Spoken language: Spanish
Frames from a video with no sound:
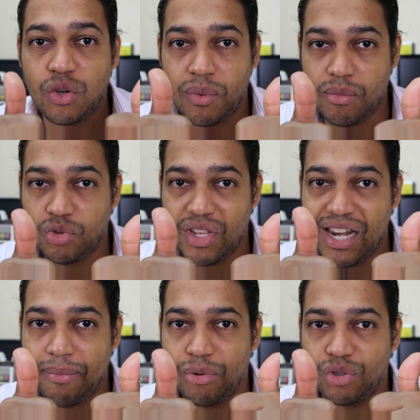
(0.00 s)
Nos vemos
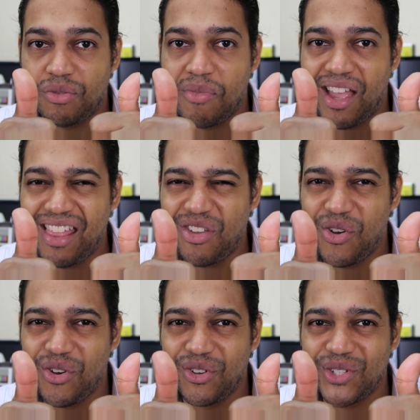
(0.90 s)
en la próxima.
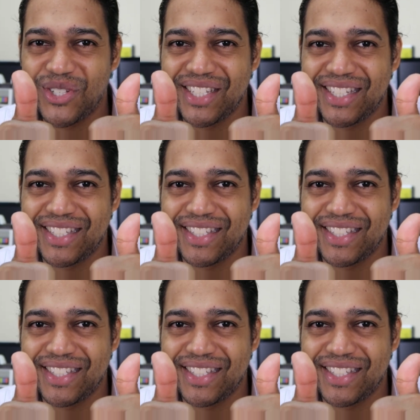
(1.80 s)
Adiós.